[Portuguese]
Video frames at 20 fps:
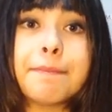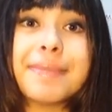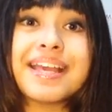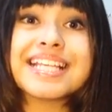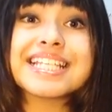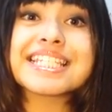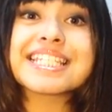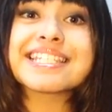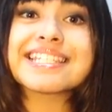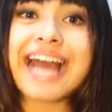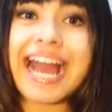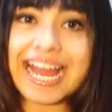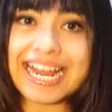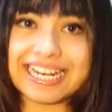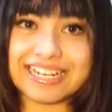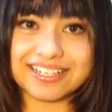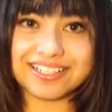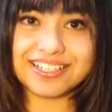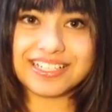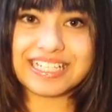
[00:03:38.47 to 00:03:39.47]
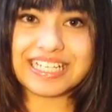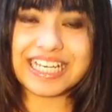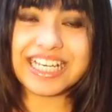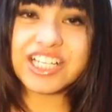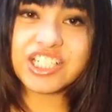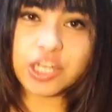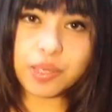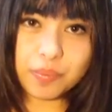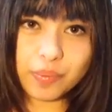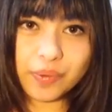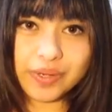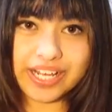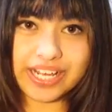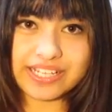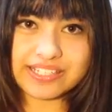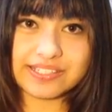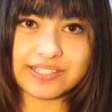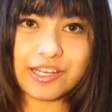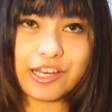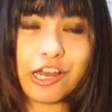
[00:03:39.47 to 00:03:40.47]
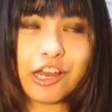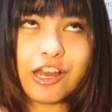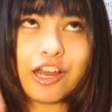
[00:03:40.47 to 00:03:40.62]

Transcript: pensar em japonês.